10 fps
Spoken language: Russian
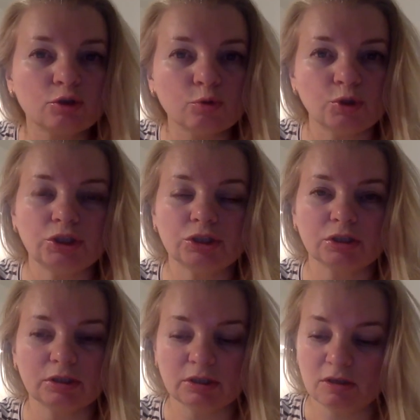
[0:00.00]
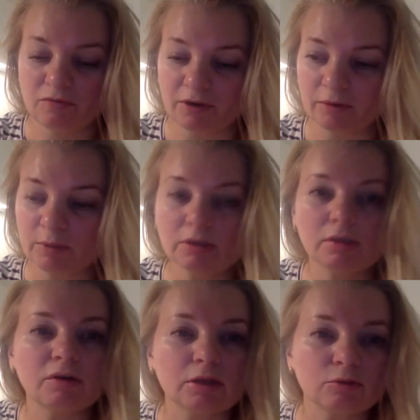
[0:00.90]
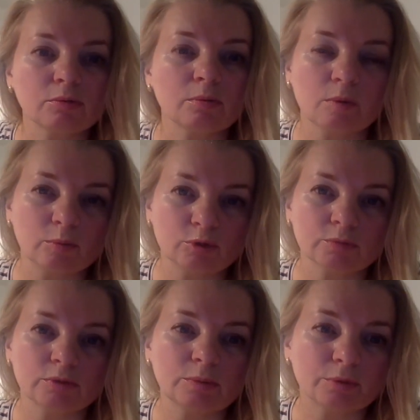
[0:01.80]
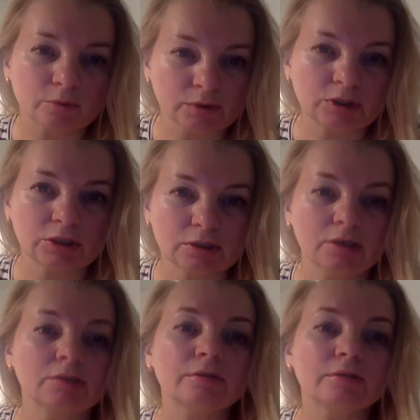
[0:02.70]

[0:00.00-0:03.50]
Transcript: точечные такие фрагменты, которые мы можем не просто читать,